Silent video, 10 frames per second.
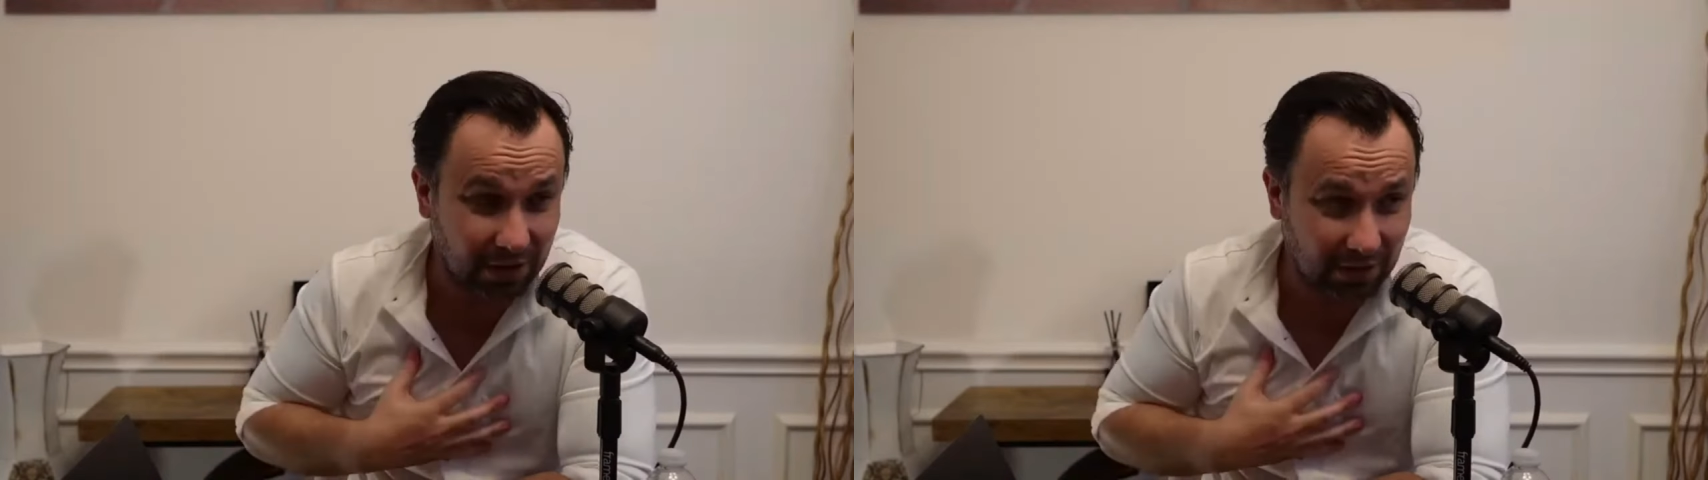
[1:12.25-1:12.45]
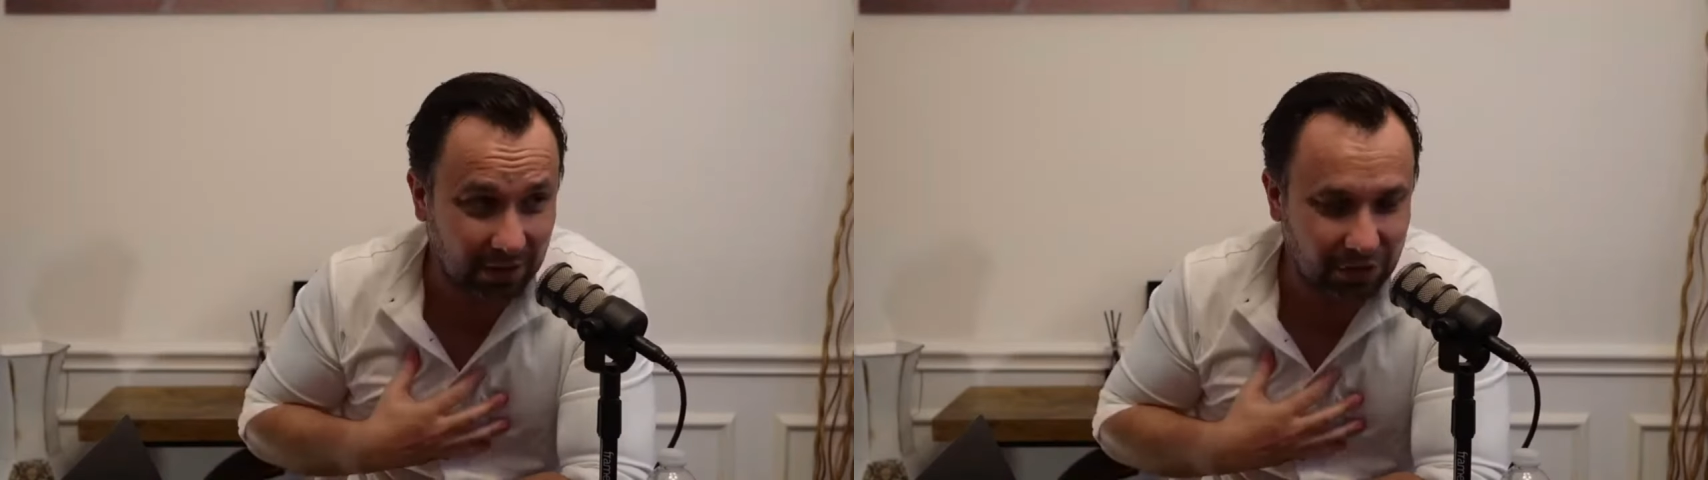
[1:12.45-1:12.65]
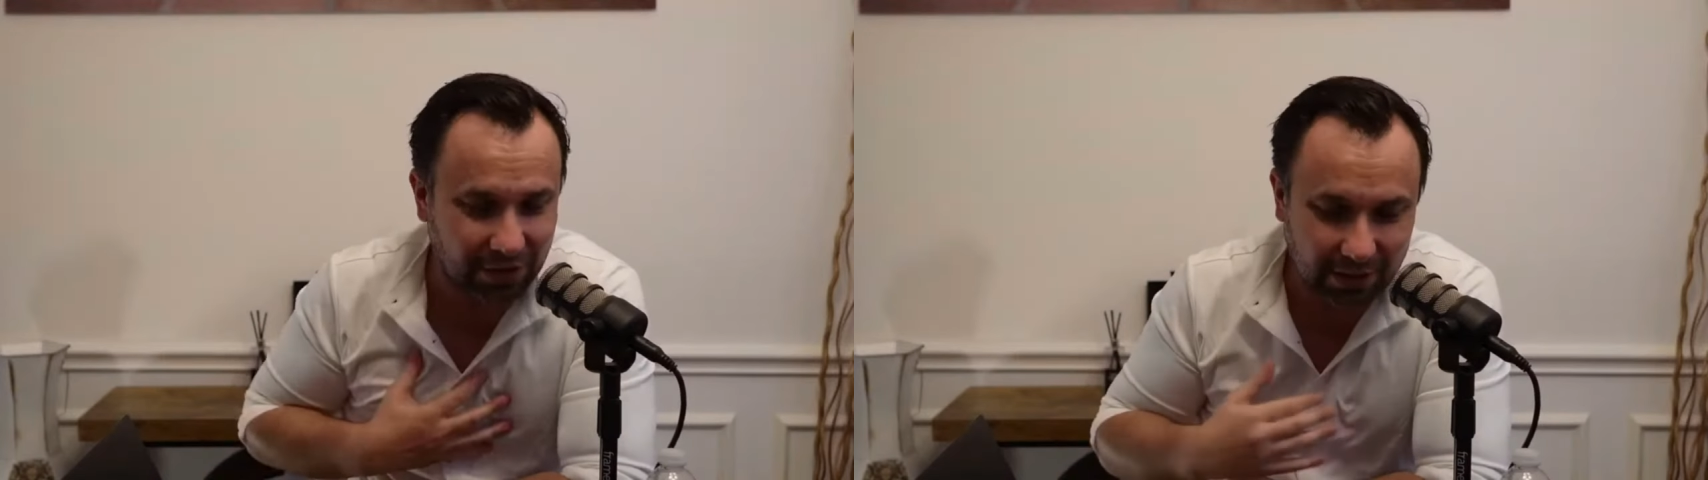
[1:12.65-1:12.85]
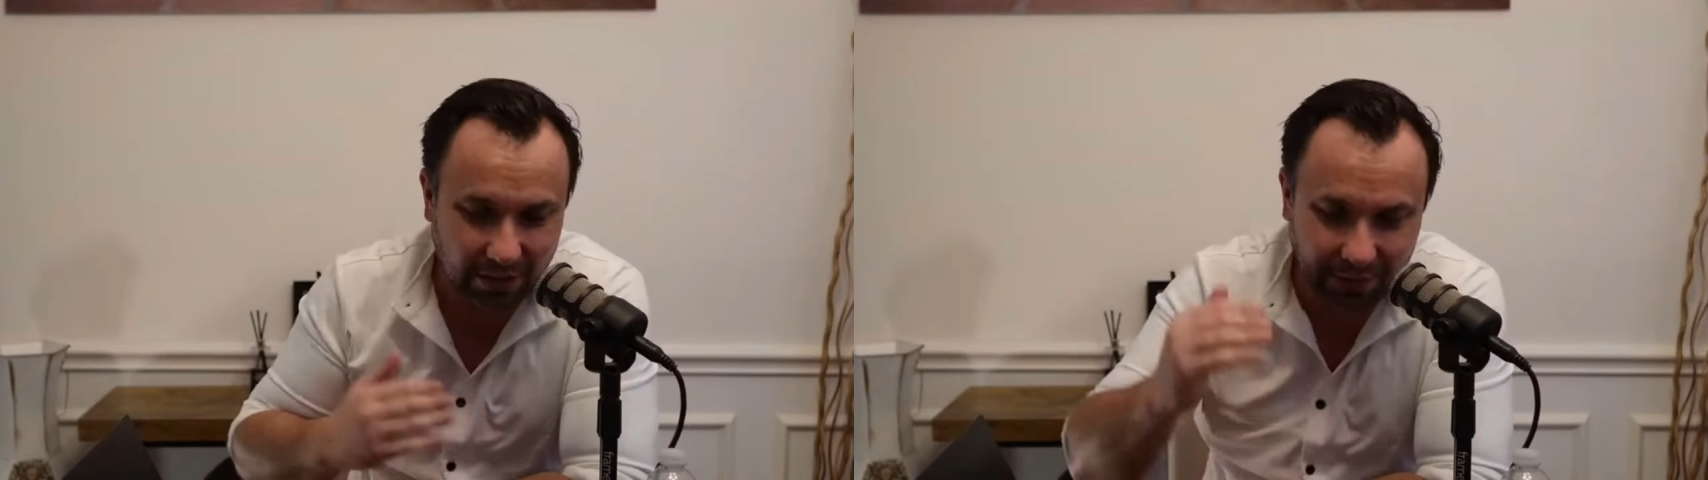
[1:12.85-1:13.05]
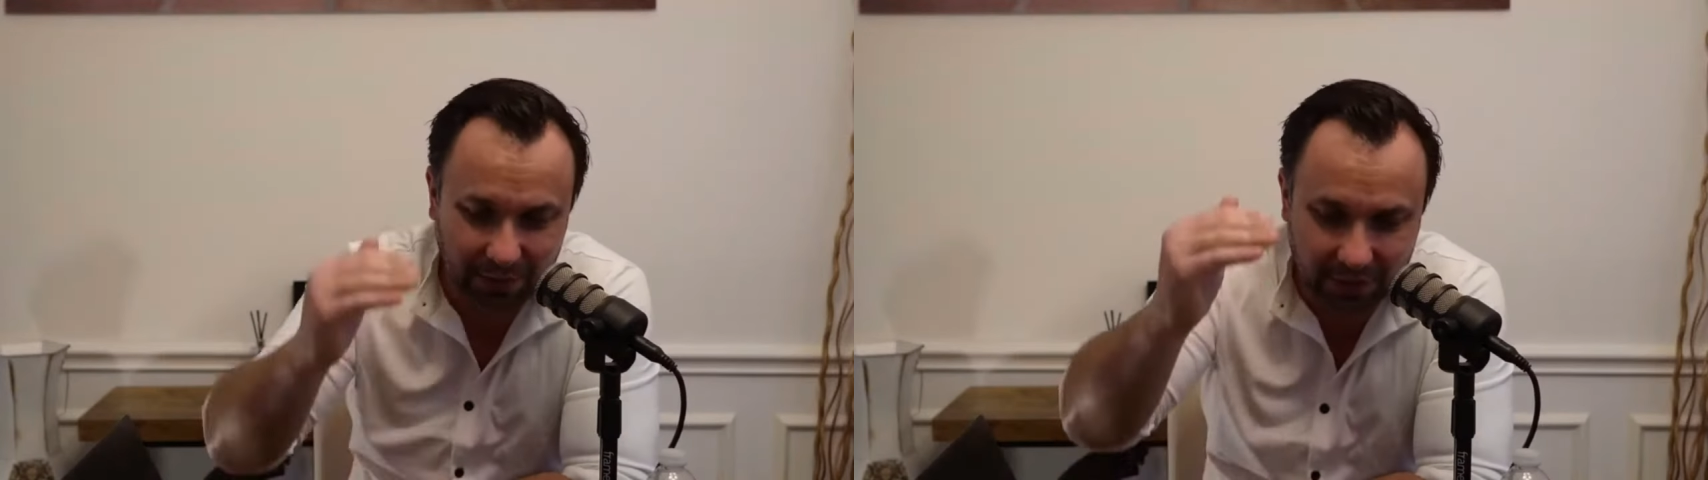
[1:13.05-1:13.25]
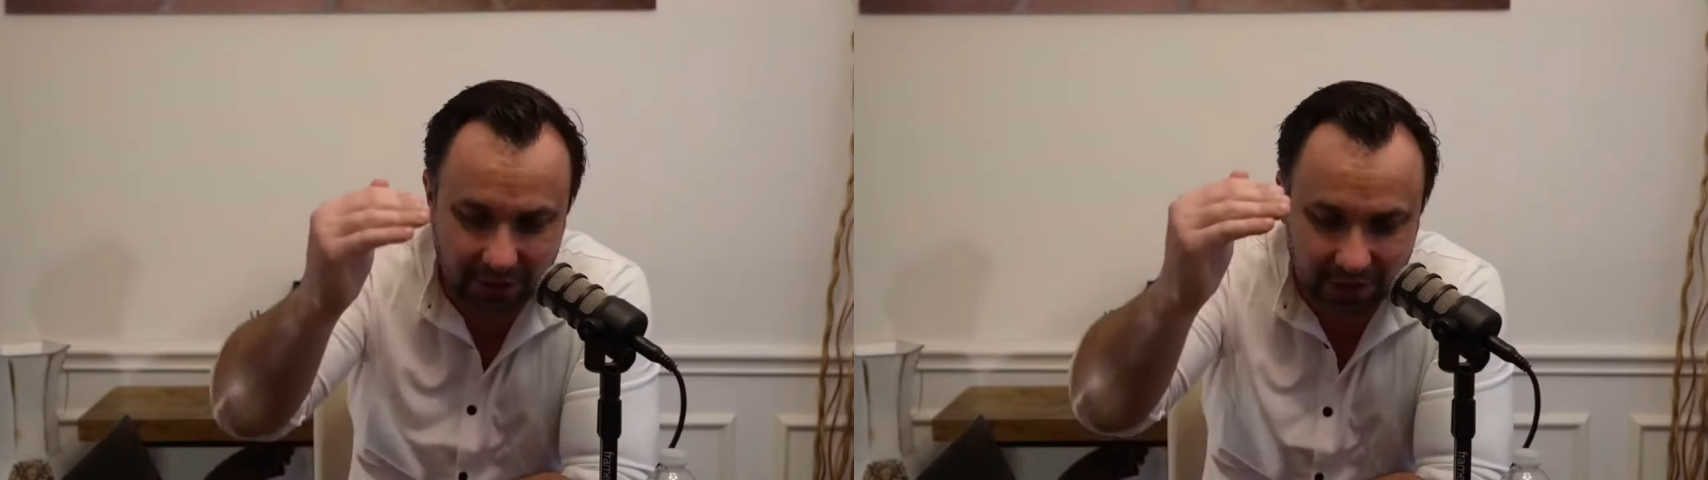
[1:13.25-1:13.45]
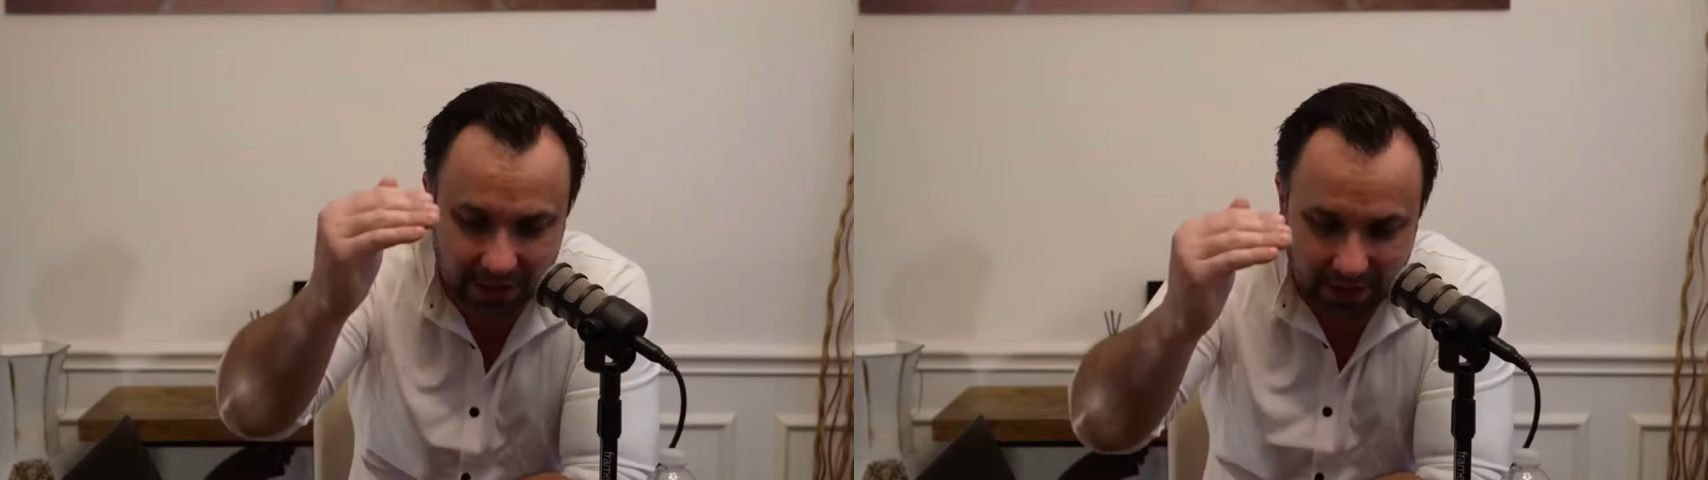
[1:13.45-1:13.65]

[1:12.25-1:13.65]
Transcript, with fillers: e indiretamente